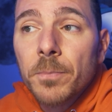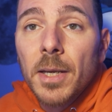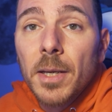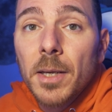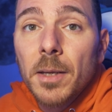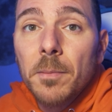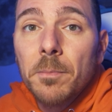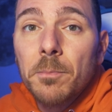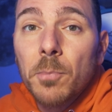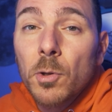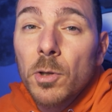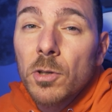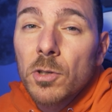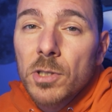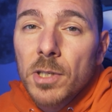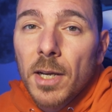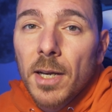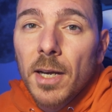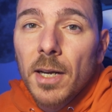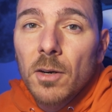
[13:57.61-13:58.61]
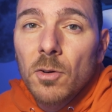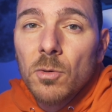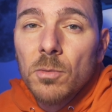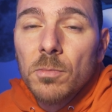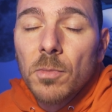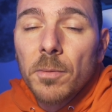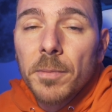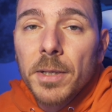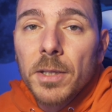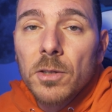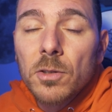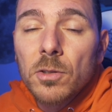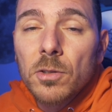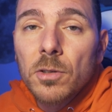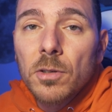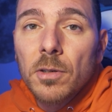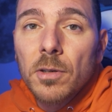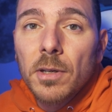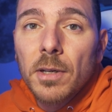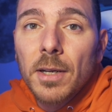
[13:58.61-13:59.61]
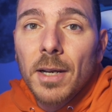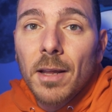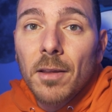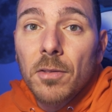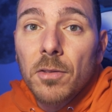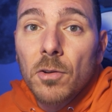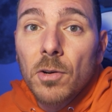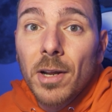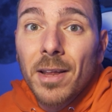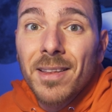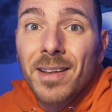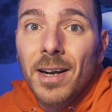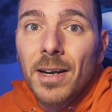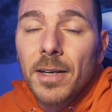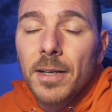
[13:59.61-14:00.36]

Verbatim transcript: he podido sacar en un momento eh, la zona de